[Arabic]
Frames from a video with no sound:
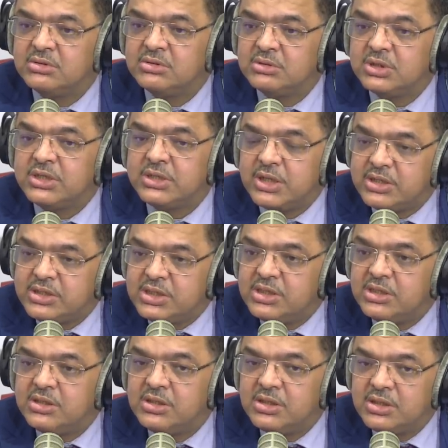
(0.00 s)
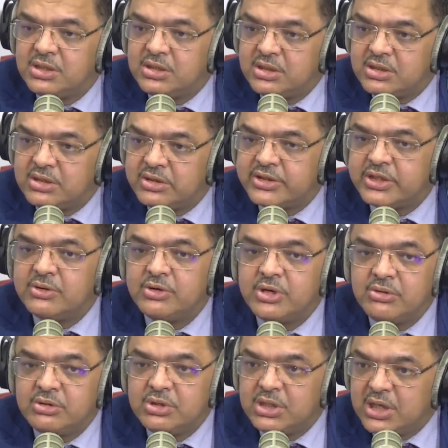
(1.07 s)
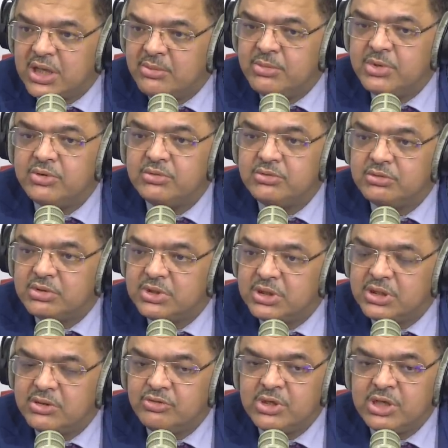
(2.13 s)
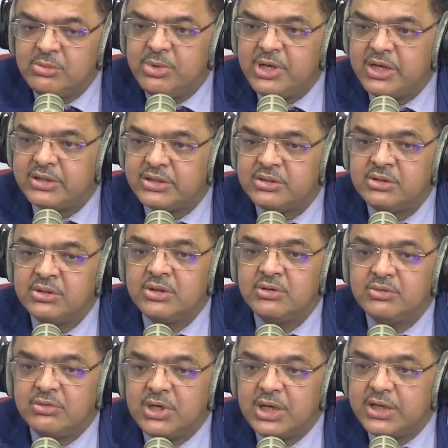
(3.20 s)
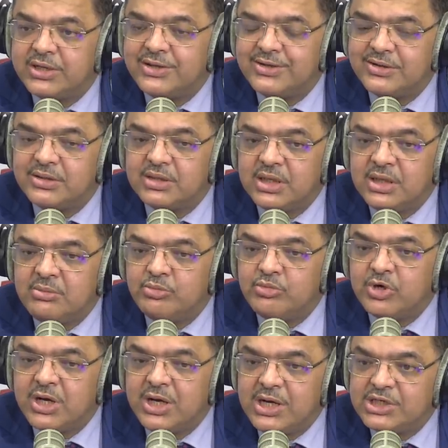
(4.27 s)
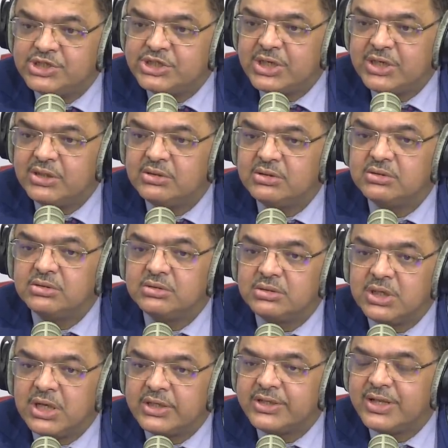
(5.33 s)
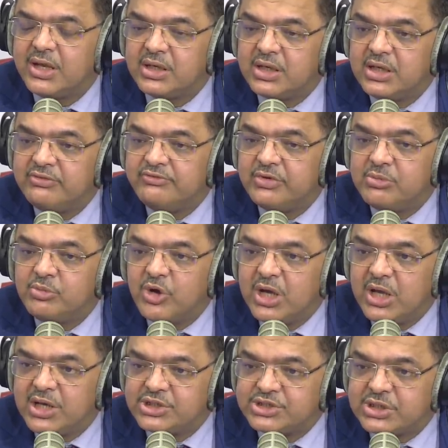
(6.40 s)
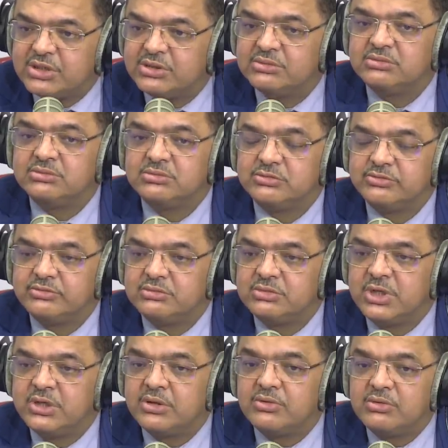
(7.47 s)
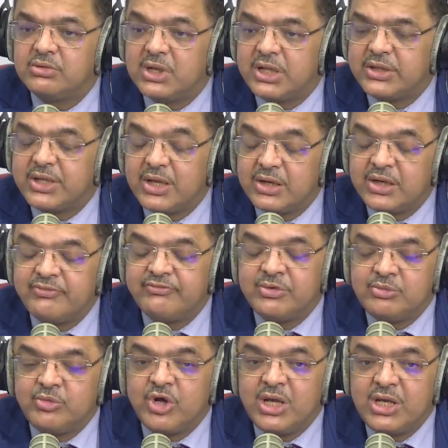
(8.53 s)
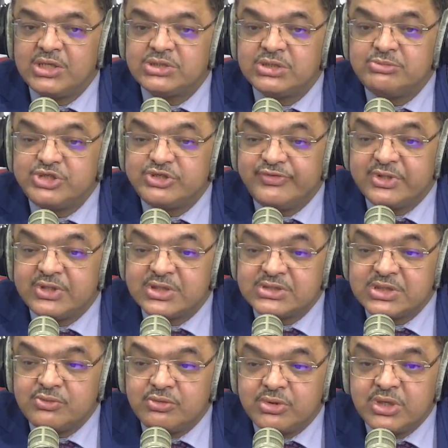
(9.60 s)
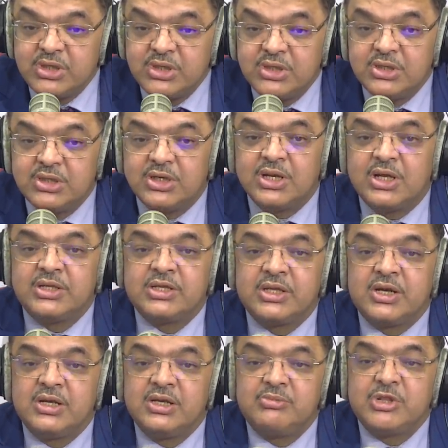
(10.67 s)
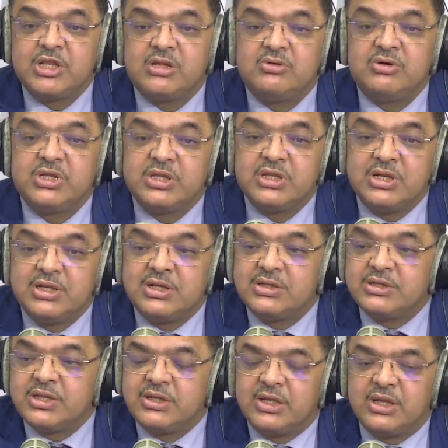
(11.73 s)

كتهديد للثورة وللأمن وللبلاد ولكن المعالجة الخطأ كان في المعالجة أنا أقول الخطأ كان في المعالجة مش في التصور الخطر اللي مثله هذا التيار